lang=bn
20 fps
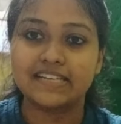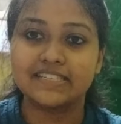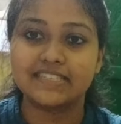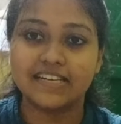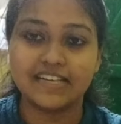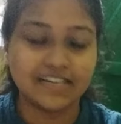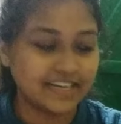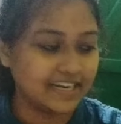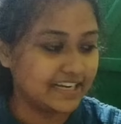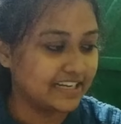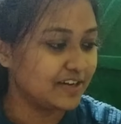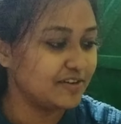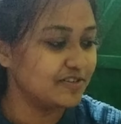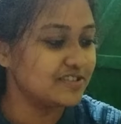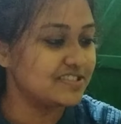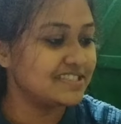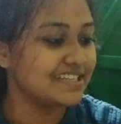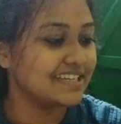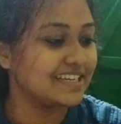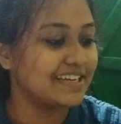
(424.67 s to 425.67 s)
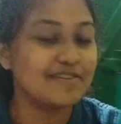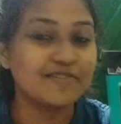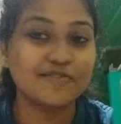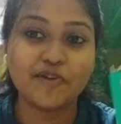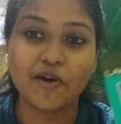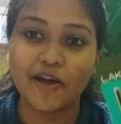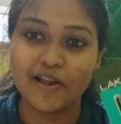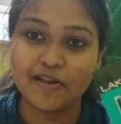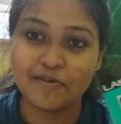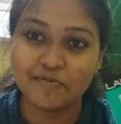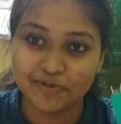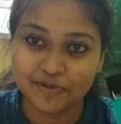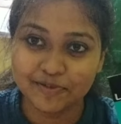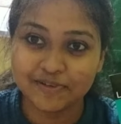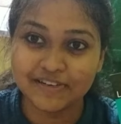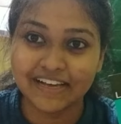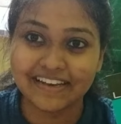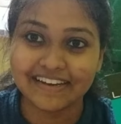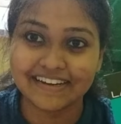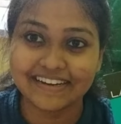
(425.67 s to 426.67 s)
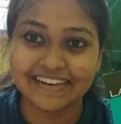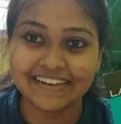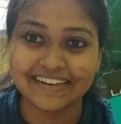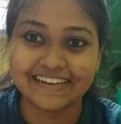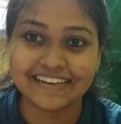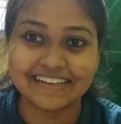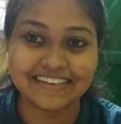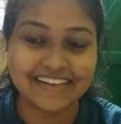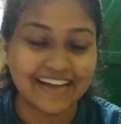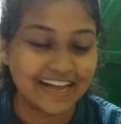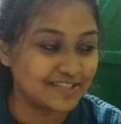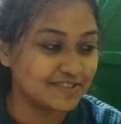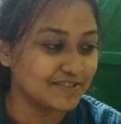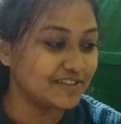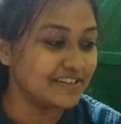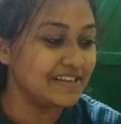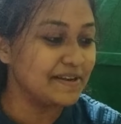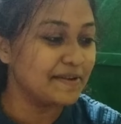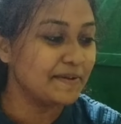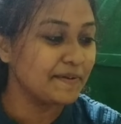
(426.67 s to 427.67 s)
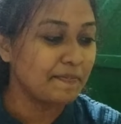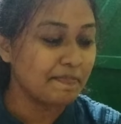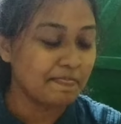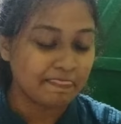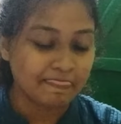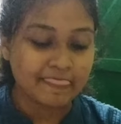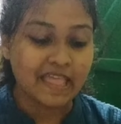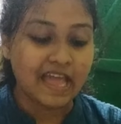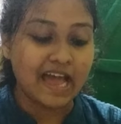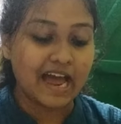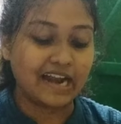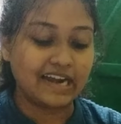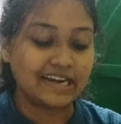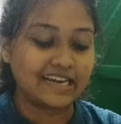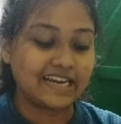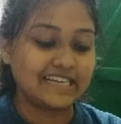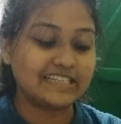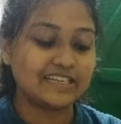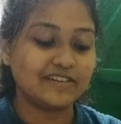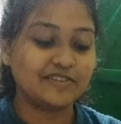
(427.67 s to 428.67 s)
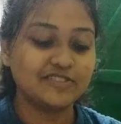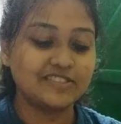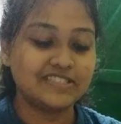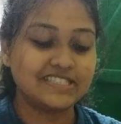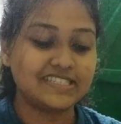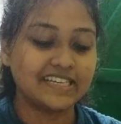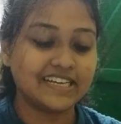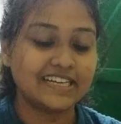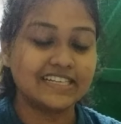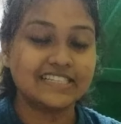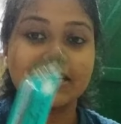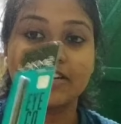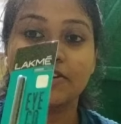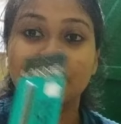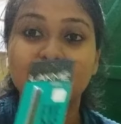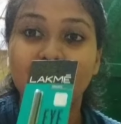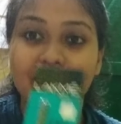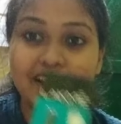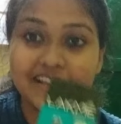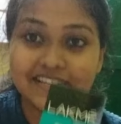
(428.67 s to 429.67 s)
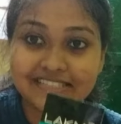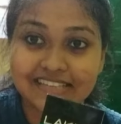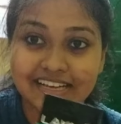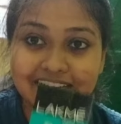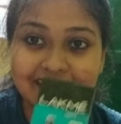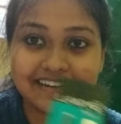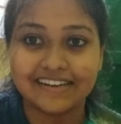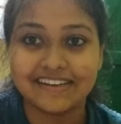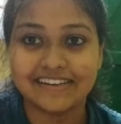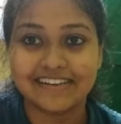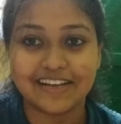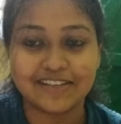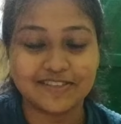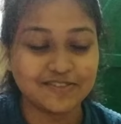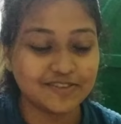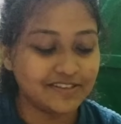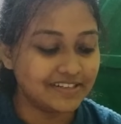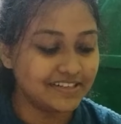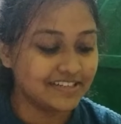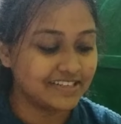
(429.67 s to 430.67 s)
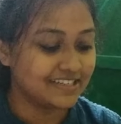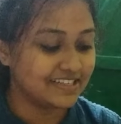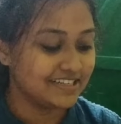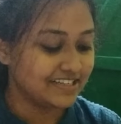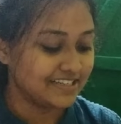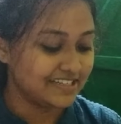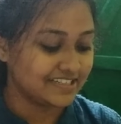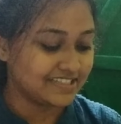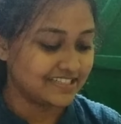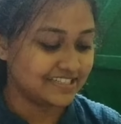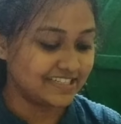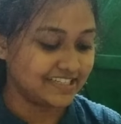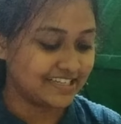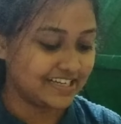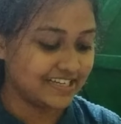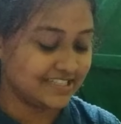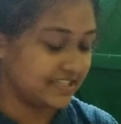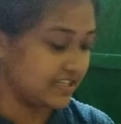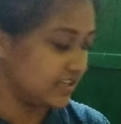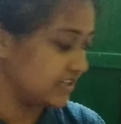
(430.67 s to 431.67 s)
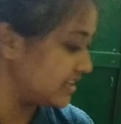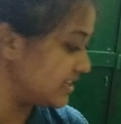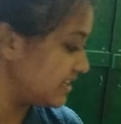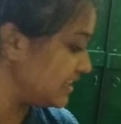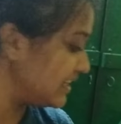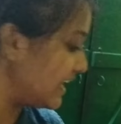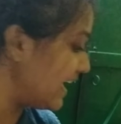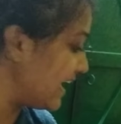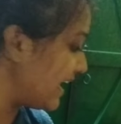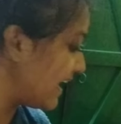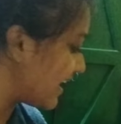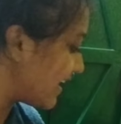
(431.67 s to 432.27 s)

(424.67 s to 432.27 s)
একটা এটা হচ্ছে রয়্যাল ব্লু কালারের কাজল আর এটা হচ্ছে এটার কয়েস কালারের কাজল ঠিক আছে কি রে